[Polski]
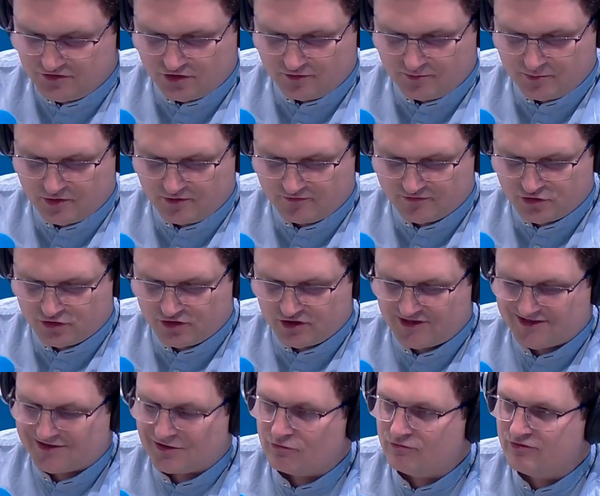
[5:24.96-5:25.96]
Ziobro
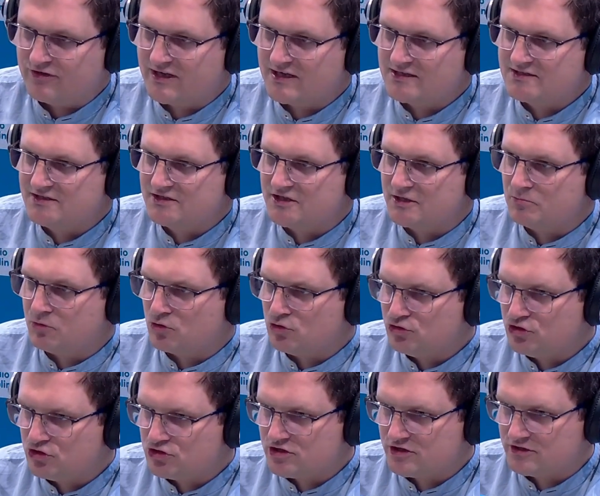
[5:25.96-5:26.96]
wczoraj na konferencji tej
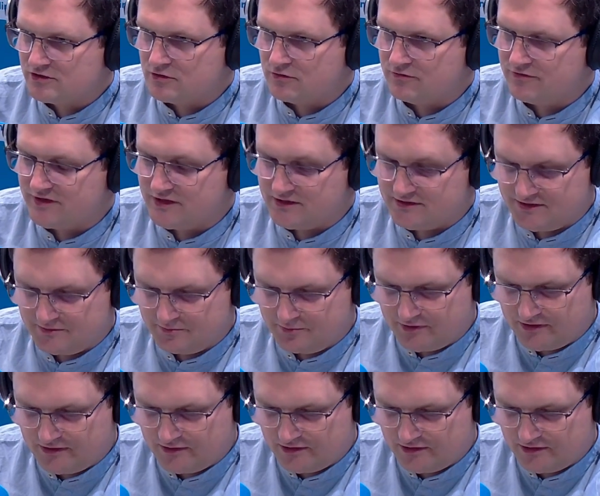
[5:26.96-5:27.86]
politycznej, konferencji